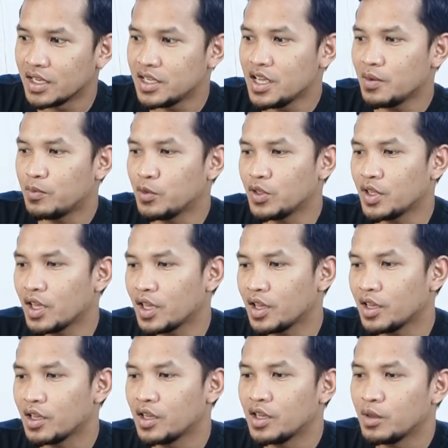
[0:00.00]
Dia
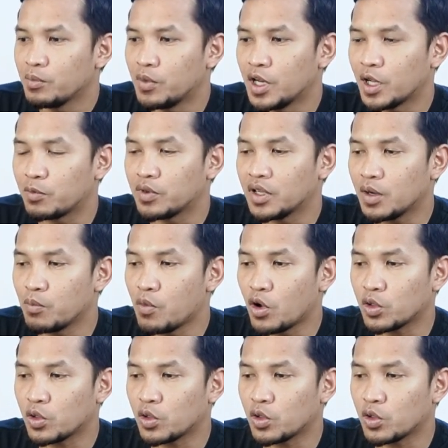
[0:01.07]
punya benar-benar